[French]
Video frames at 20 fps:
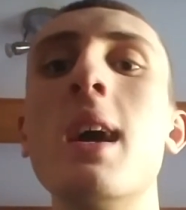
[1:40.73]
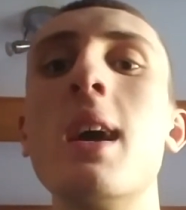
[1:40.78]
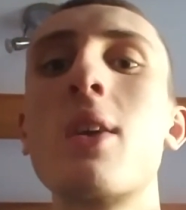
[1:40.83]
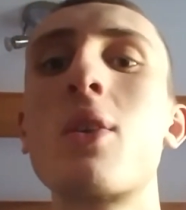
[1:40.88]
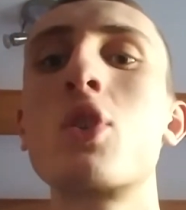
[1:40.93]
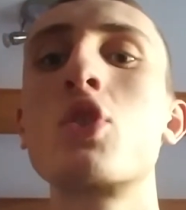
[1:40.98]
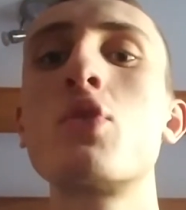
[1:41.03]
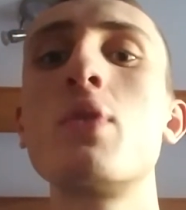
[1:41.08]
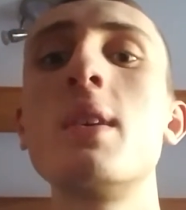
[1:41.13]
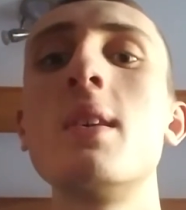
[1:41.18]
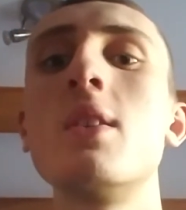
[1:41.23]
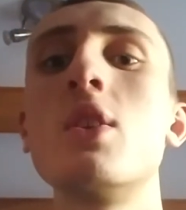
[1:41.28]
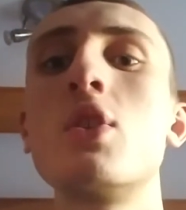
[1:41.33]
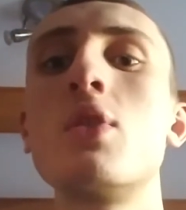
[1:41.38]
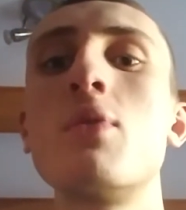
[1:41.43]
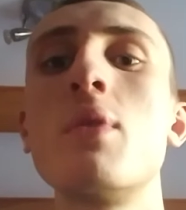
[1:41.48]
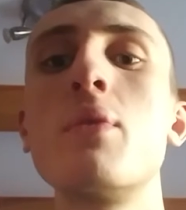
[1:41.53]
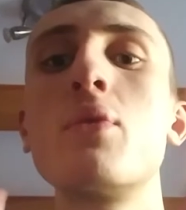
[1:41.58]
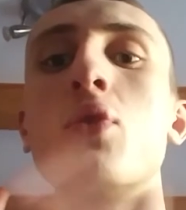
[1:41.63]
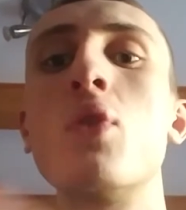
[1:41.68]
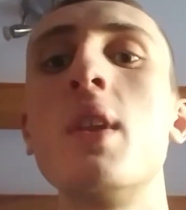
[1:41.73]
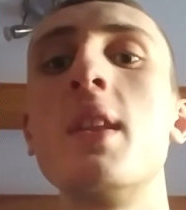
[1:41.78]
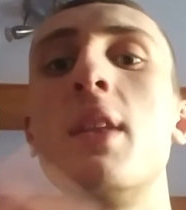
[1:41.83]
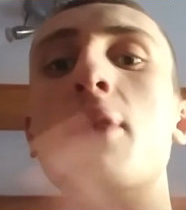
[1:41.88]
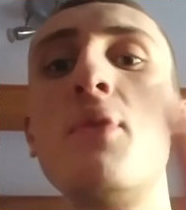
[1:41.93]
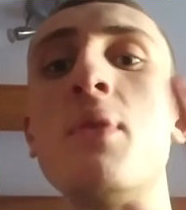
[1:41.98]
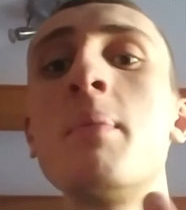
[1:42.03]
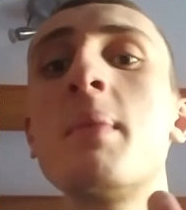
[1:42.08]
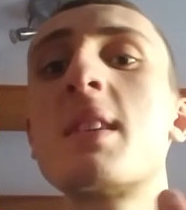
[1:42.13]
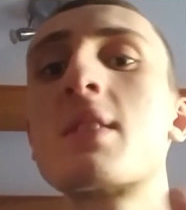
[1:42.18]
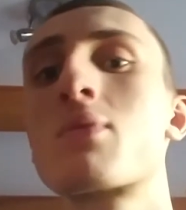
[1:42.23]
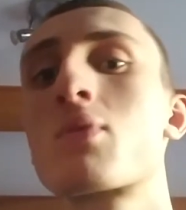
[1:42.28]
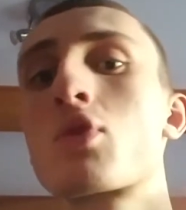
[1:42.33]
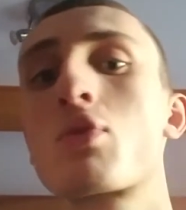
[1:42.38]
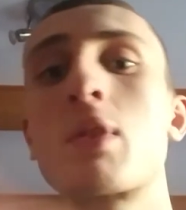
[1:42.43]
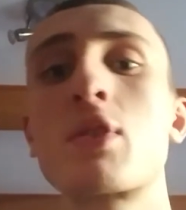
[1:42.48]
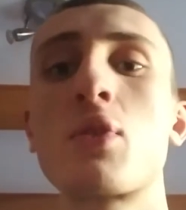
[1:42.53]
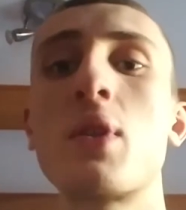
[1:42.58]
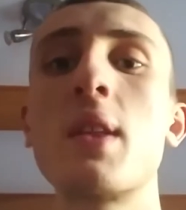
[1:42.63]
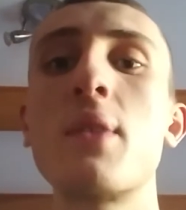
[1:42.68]
quand je vais je vais vous donner des films qui sont
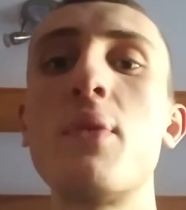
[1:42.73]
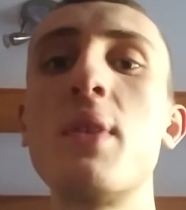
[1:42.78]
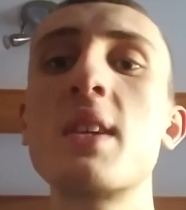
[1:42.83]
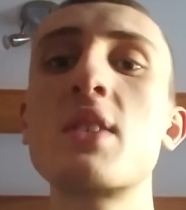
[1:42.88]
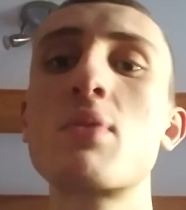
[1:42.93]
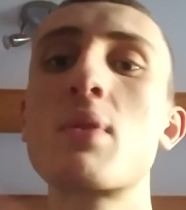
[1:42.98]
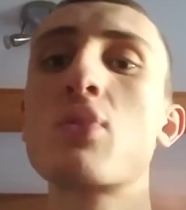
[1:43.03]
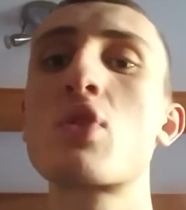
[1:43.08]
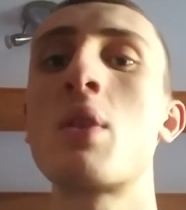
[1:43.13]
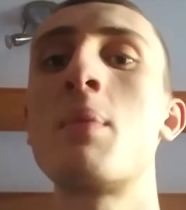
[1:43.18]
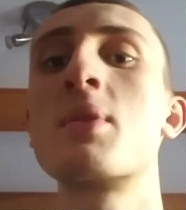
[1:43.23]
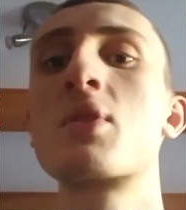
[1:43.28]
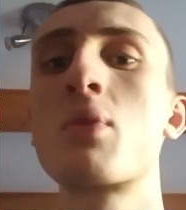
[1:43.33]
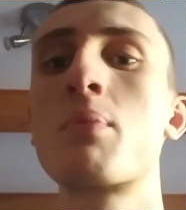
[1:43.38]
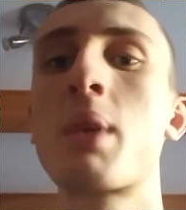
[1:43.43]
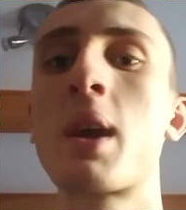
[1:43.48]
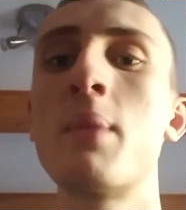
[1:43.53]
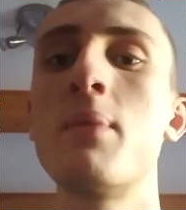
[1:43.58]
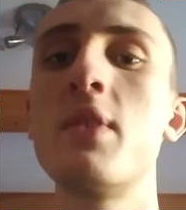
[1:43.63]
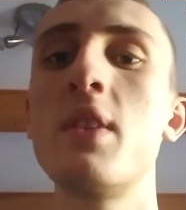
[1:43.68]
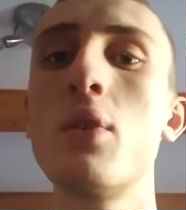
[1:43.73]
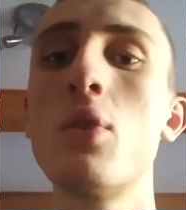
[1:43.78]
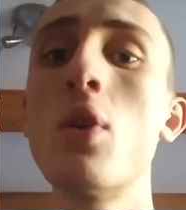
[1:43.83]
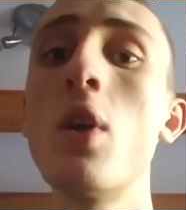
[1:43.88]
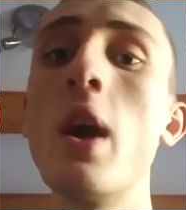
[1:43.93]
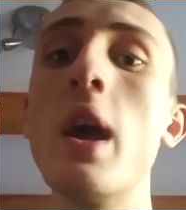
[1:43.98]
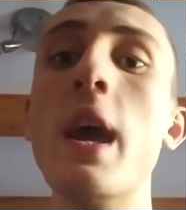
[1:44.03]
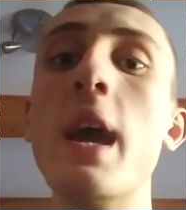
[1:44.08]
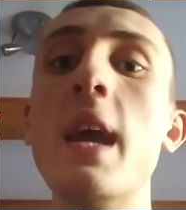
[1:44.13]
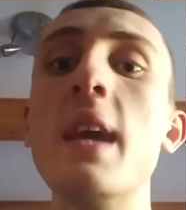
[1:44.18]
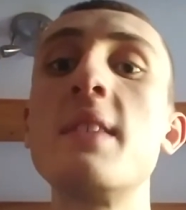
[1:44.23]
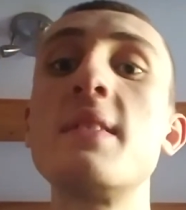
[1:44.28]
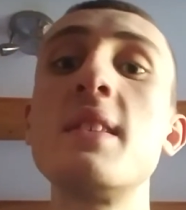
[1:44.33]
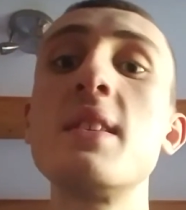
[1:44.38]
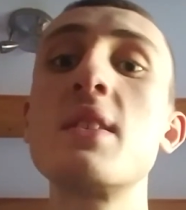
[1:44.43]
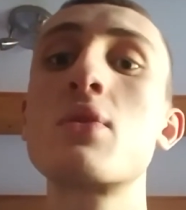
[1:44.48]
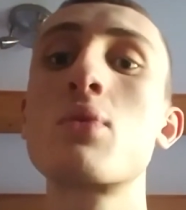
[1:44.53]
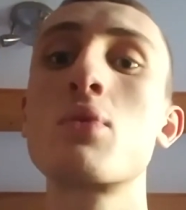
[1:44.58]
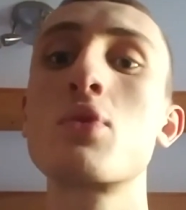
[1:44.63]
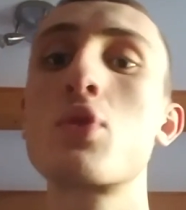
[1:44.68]
soit sur Netflix soit sur Amazon Prime Video et s'ils
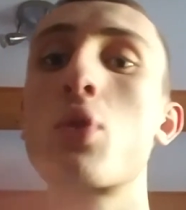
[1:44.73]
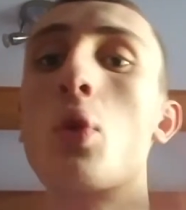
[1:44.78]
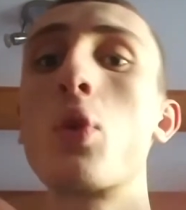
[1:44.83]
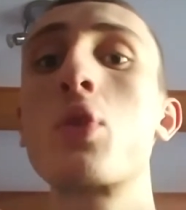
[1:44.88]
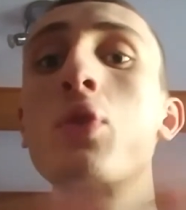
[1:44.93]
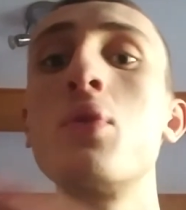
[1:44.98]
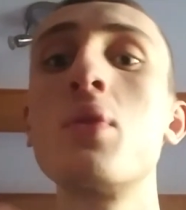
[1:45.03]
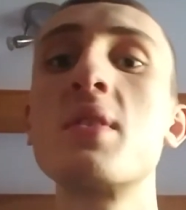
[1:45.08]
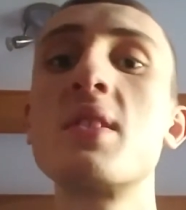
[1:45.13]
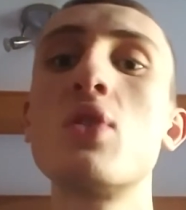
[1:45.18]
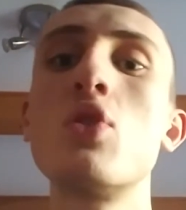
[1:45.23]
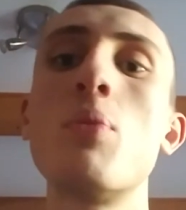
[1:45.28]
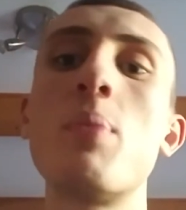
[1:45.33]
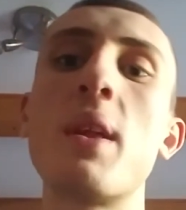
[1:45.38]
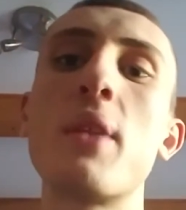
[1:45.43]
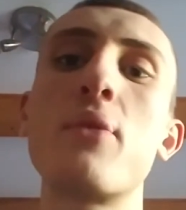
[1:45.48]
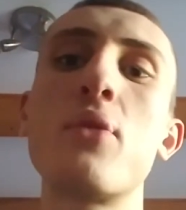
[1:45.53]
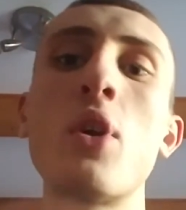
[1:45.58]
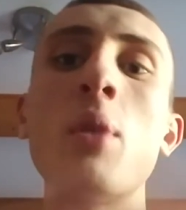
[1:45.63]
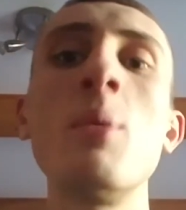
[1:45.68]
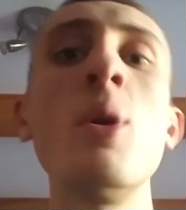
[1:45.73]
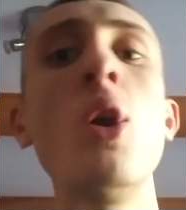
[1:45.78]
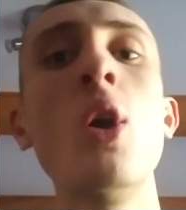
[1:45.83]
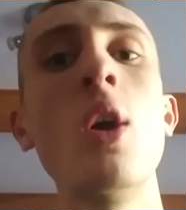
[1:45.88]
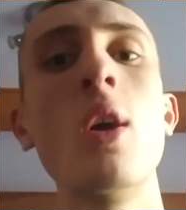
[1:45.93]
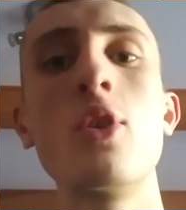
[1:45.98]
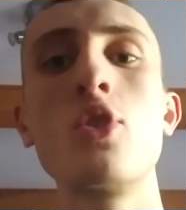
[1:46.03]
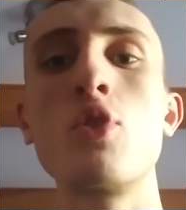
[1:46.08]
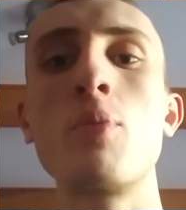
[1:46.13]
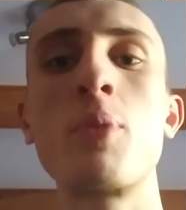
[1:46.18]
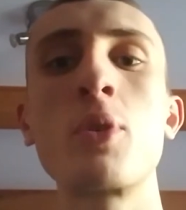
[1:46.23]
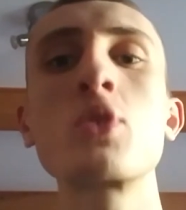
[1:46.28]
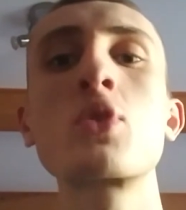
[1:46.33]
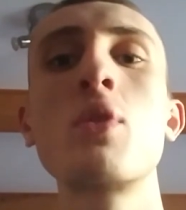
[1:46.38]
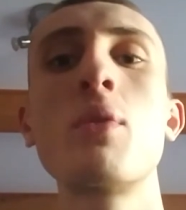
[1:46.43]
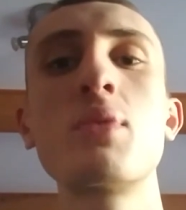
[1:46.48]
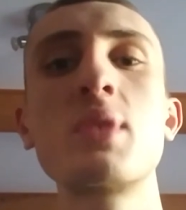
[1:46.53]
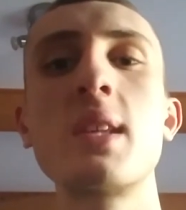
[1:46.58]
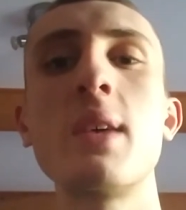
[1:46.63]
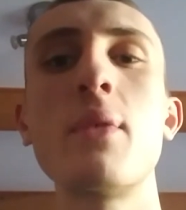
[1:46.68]
sont sur aucune de ces deux plateformes je pense que
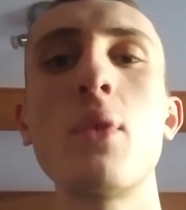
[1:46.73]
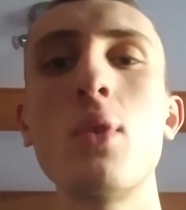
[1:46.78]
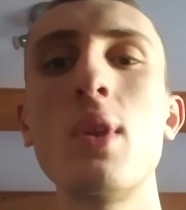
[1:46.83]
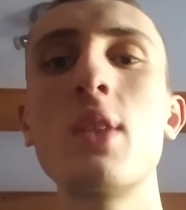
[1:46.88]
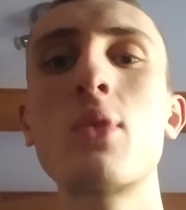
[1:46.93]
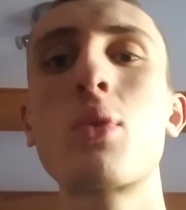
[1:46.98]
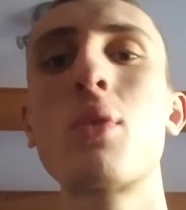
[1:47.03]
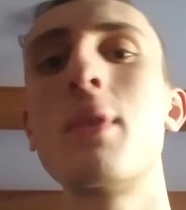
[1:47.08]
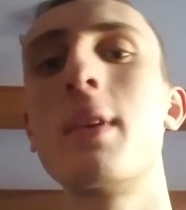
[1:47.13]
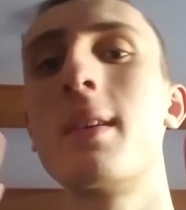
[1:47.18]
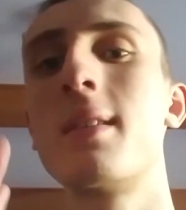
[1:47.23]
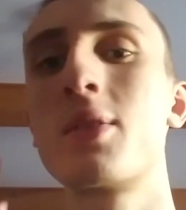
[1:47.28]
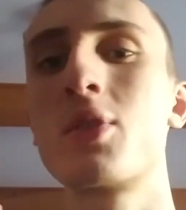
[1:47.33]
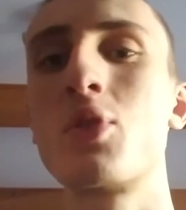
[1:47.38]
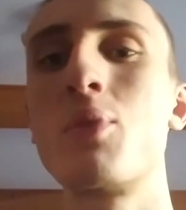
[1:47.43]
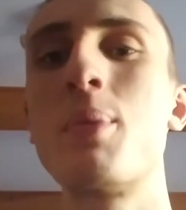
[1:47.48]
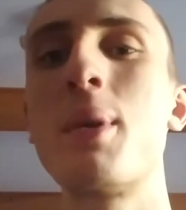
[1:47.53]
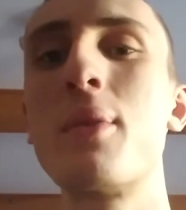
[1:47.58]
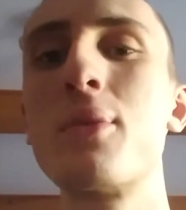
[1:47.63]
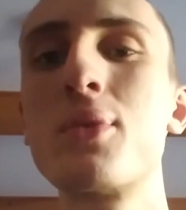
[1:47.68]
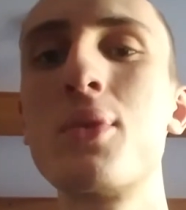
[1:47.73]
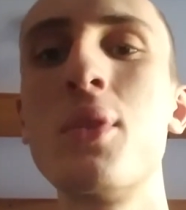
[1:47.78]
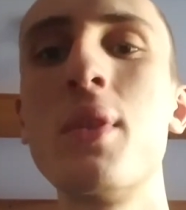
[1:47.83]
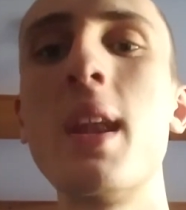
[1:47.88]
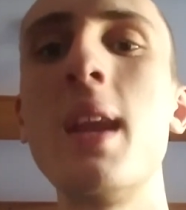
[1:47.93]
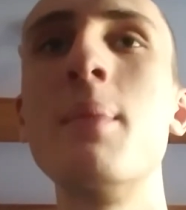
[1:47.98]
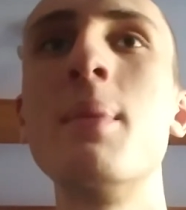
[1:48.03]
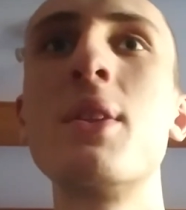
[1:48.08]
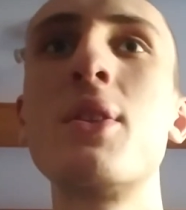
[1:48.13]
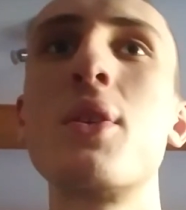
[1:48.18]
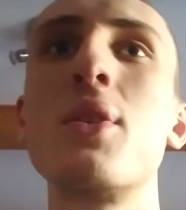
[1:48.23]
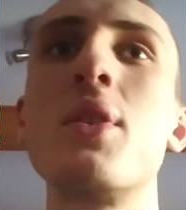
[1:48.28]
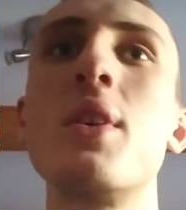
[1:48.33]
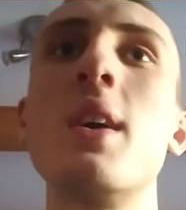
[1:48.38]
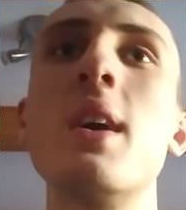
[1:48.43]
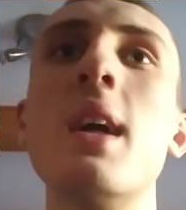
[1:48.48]
vous savez où les trouver Je hein. je vais pas vous donner les méthodes